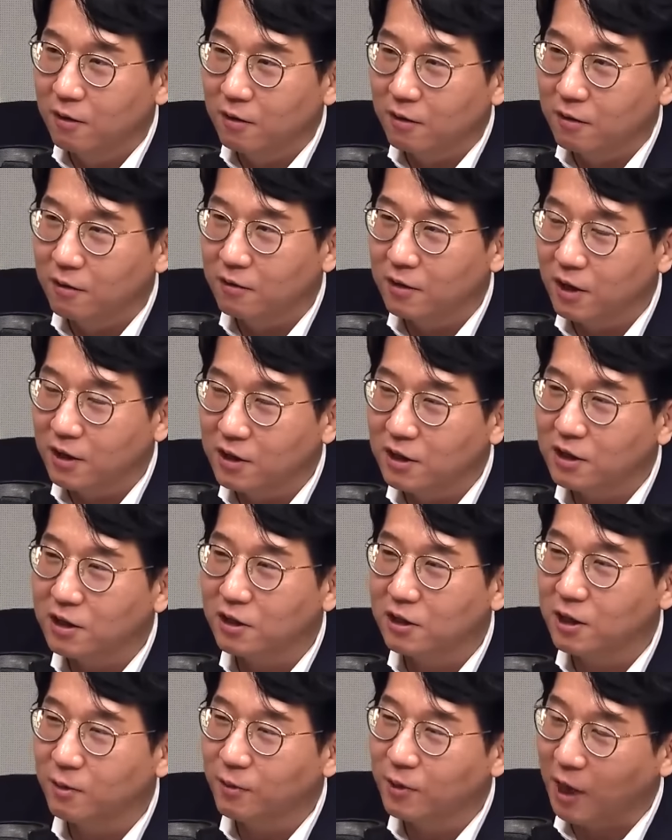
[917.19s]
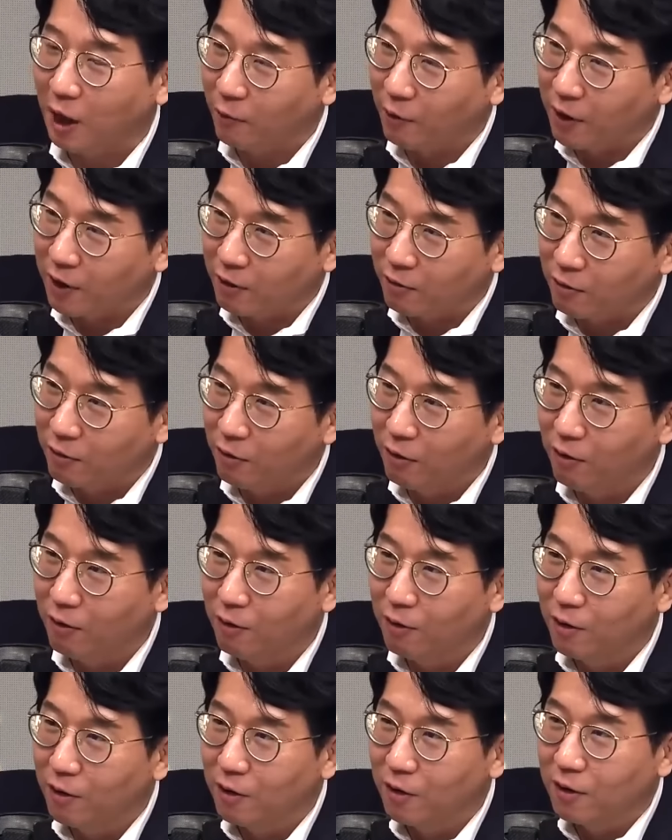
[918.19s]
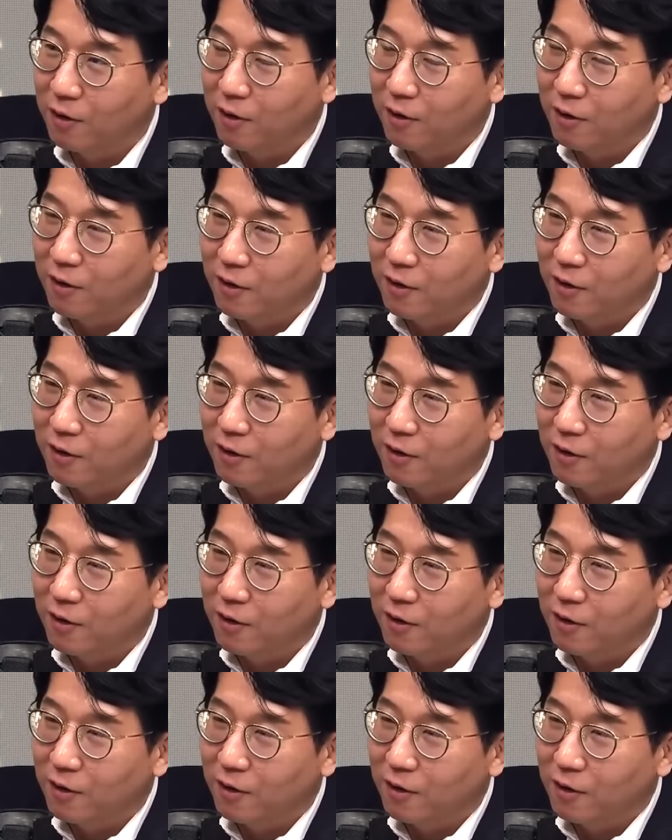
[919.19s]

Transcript: 그런데 CCTV에 나와 있고 네.